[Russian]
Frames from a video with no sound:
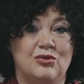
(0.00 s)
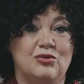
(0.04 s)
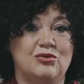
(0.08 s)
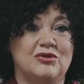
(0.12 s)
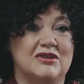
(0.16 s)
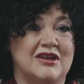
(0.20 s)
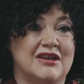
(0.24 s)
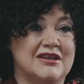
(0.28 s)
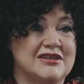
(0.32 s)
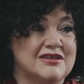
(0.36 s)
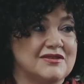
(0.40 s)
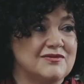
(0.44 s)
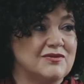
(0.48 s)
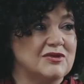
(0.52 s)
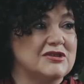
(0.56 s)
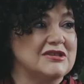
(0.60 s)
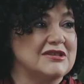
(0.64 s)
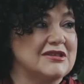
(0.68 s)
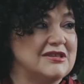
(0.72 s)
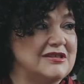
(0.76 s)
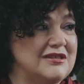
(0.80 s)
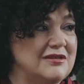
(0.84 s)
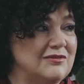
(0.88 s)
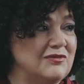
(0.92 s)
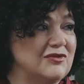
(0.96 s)
у нас вот
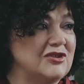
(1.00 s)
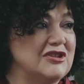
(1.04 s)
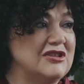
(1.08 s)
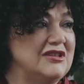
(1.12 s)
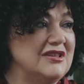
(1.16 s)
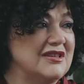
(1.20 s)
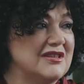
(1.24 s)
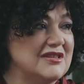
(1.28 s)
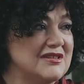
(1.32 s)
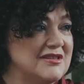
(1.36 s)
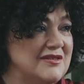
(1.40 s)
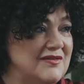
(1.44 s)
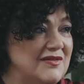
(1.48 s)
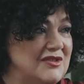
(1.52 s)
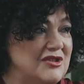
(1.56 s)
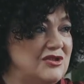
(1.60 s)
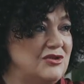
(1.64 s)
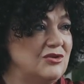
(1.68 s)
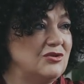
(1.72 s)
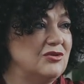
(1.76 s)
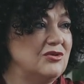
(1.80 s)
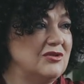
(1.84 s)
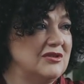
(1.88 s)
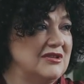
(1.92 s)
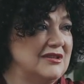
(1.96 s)
с этим вот
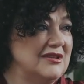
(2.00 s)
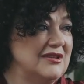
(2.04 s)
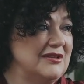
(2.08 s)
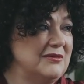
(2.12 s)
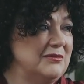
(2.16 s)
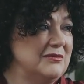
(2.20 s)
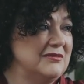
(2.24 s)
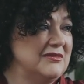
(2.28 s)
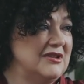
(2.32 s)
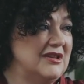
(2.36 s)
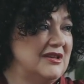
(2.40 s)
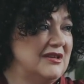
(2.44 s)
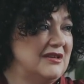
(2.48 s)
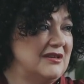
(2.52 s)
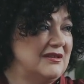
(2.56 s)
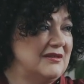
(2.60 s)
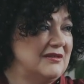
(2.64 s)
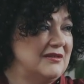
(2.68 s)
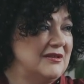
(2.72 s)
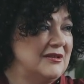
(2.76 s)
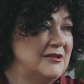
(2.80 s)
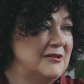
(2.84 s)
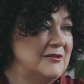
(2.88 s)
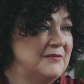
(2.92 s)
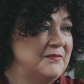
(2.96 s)
неразведенным,
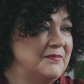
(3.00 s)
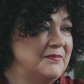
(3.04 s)
да,